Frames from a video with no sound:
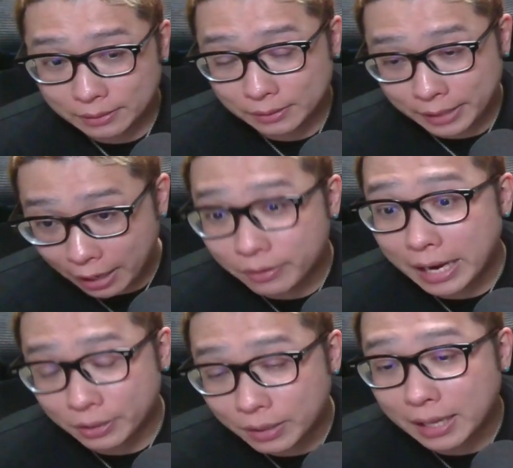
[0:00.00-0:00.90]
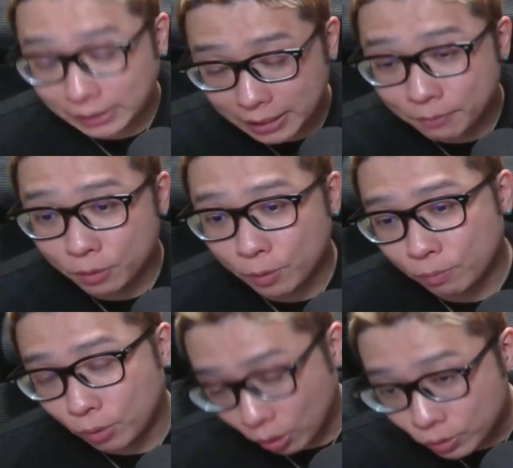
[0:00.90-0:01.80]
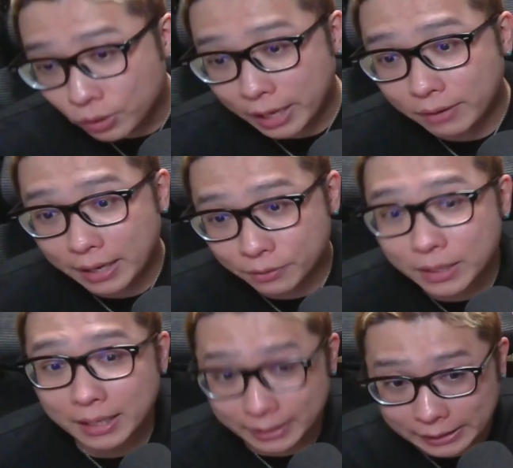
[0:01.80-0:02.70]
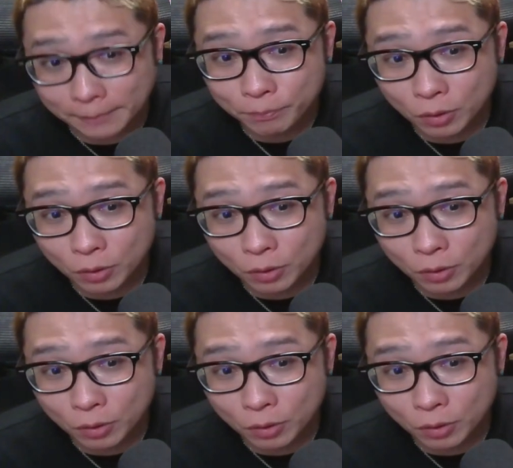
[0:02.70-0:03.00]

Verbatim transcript: ネックラインにれたち、ダブルボトムのネックラインに売れたち、